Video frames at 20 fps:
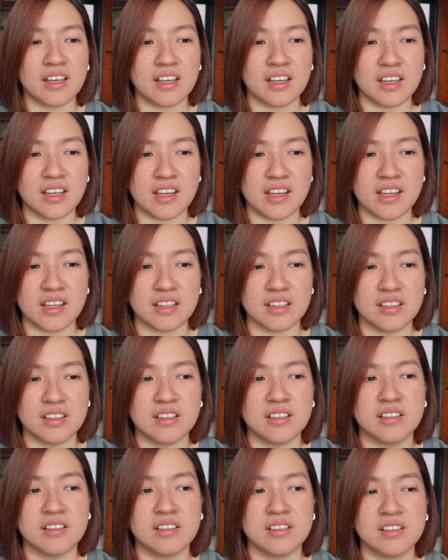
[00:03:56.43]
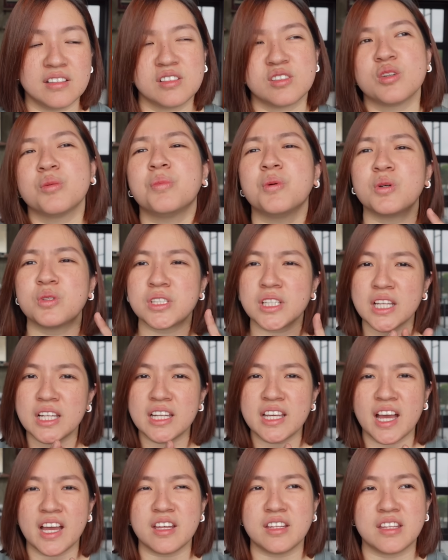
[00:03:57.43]
And
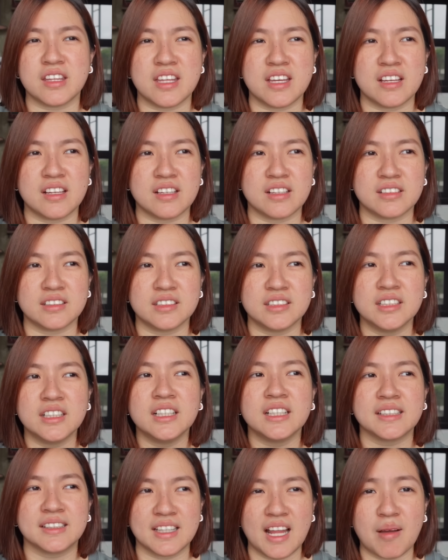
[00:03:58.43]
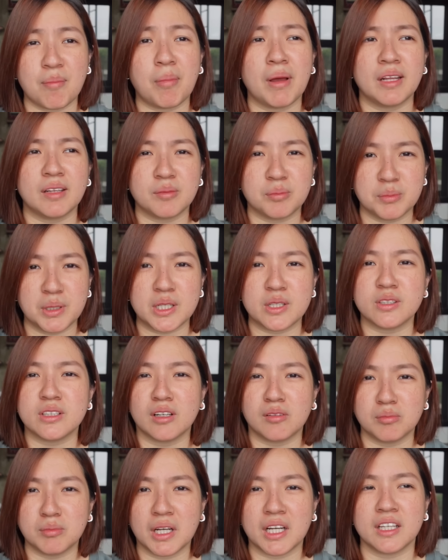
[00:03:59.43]
supposedly, I think, dapat meron
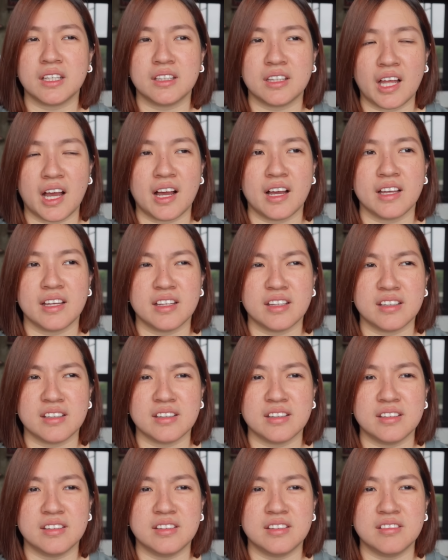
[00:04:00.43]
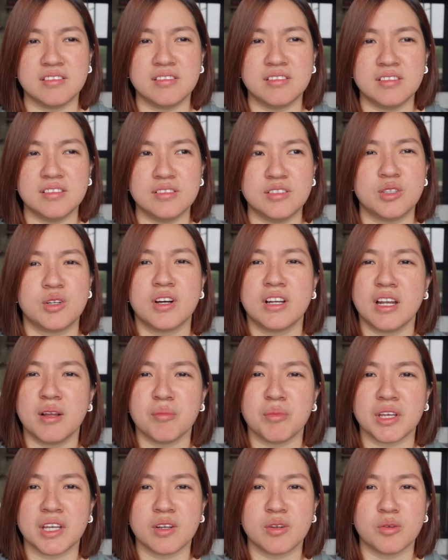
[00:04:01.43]
ng makita. And di ko
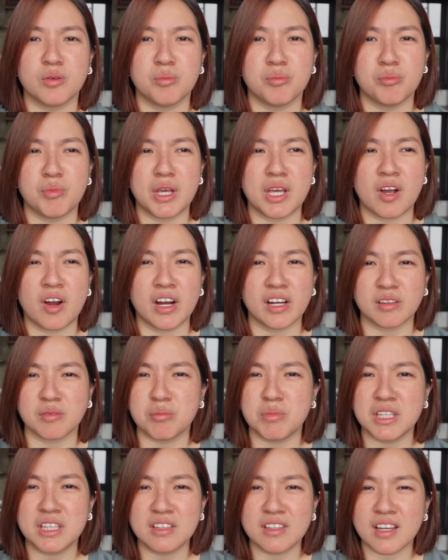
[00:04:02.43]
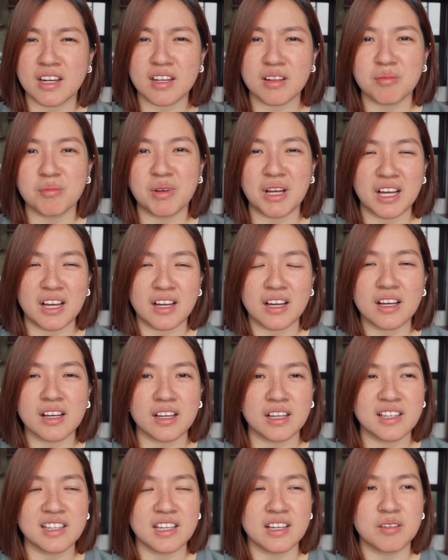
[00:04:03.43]
alam eh kung may heartbeat na rin ba,
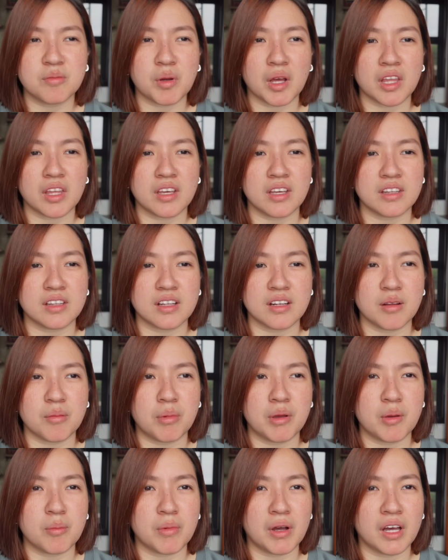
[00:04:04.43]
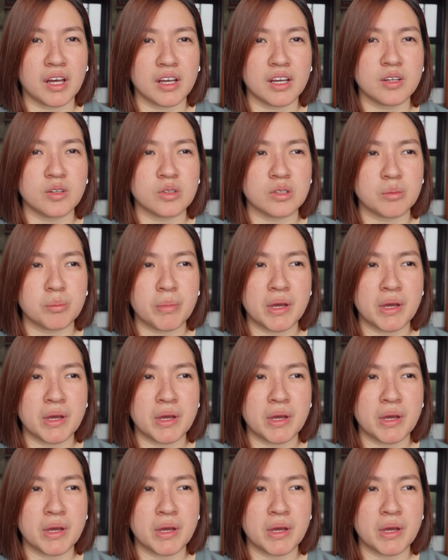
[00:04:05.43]
ganyan, makikita na ba yung mga ganon.